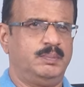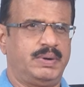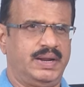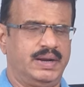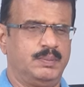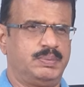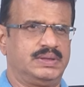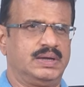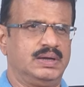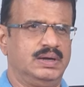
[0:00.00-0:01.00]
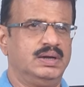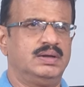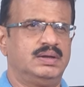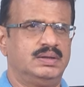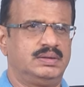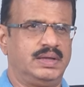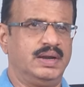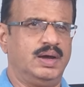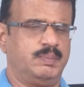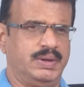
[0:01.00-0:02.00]
ప్రేరేపితంగా
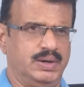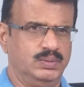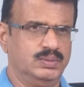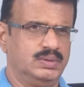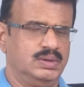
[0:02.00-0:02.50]
దీన్ని ఆపారు